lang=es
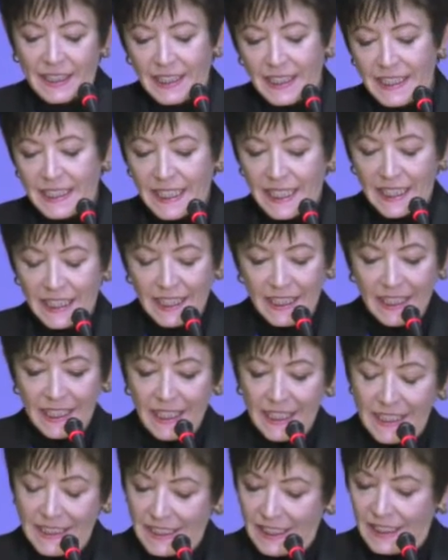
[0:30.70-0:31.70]
Quisiera
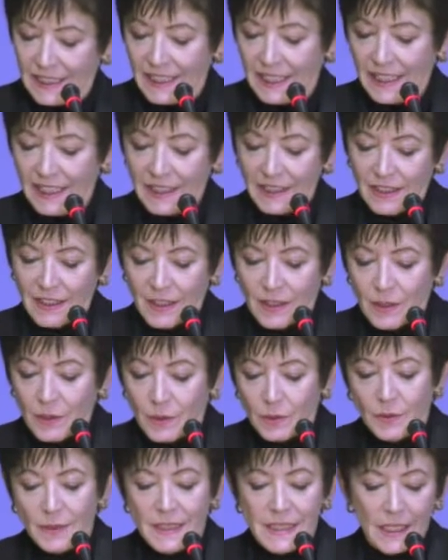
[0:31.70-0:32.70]
extender
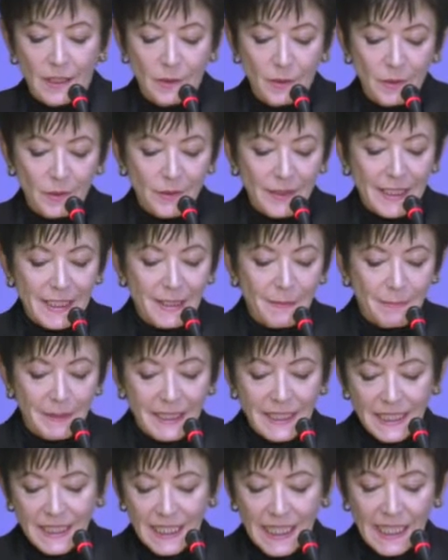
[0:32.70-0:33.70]
un saludo
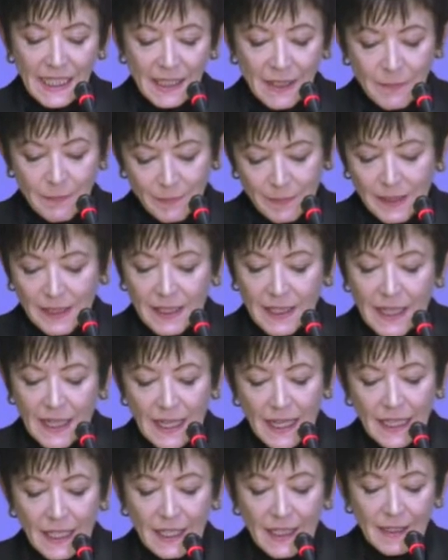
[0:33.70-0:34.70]
especial
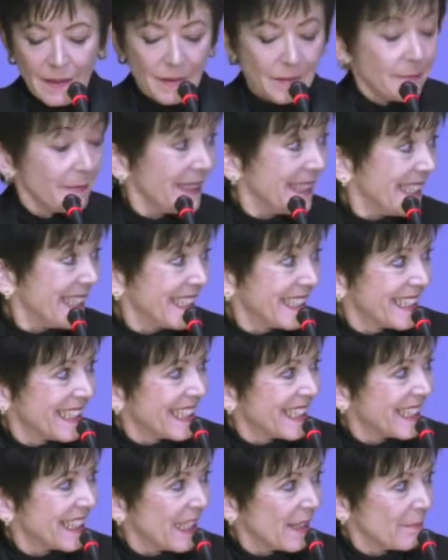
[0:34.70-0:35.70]
a la
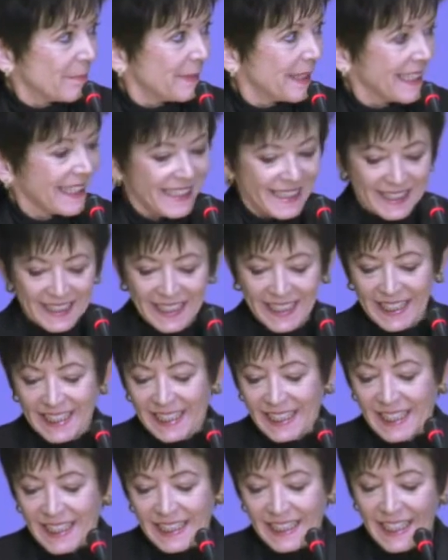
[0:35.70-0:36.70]
ministra de Ambiente
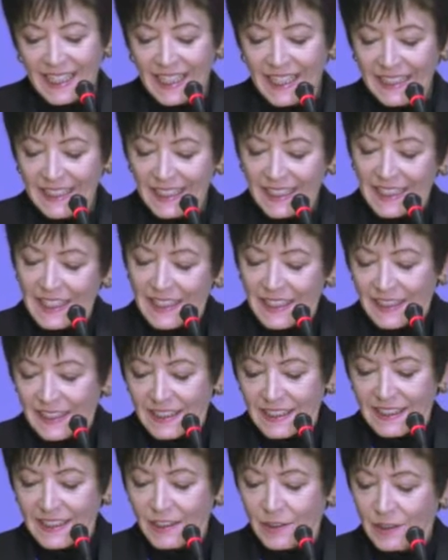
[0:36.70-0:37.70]
encargada,
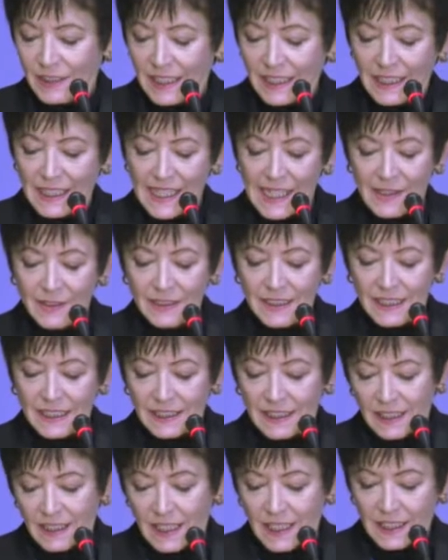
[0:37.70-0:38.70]
señora Claudia
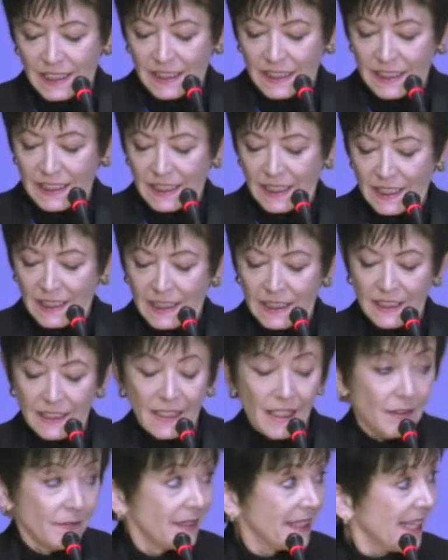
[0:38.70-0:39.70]
García
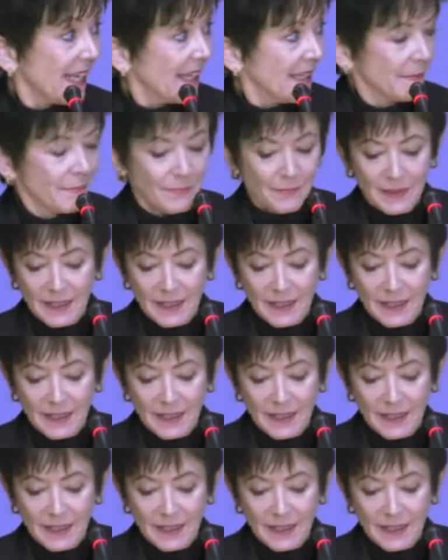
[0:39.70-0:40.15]
Dávila,